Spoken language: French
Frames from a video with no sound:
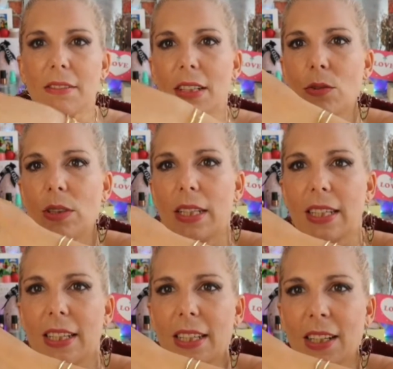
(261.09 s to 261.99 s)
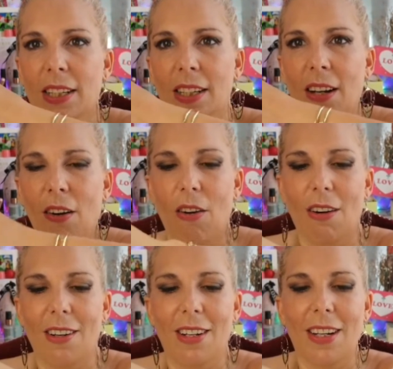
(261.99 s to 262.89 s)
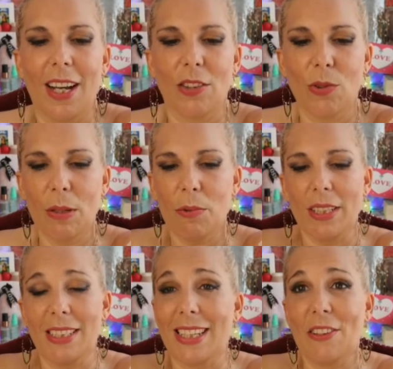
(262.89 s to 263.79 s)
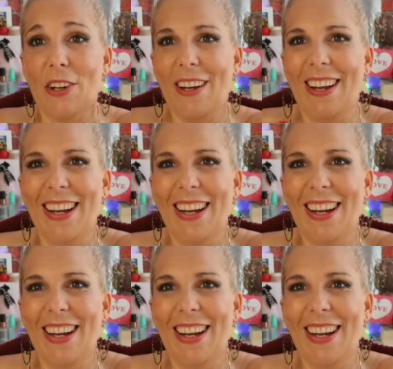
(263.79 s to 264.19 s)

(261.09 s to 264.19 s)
Ça va à, toutes les, à tous les poignets. J'adore.